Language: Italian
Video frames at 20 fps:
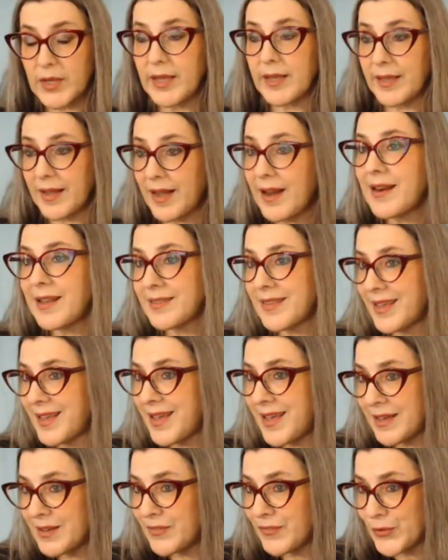era la
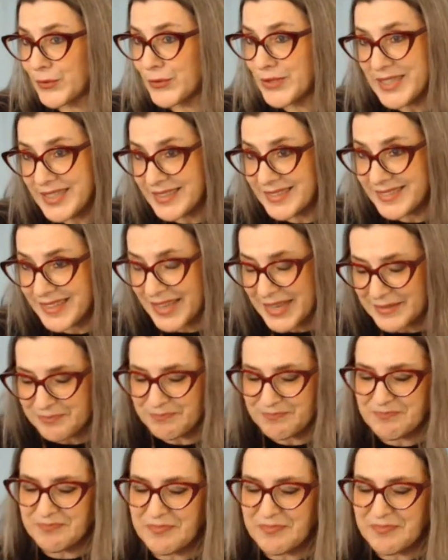dea Afrodite,